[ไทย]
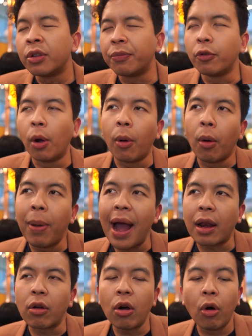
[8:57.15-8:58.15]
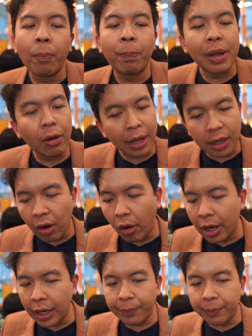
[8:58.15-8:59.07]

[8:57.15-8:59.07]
สดๆของผักแล้วก็อมเปรี้ยวเล็กน้อย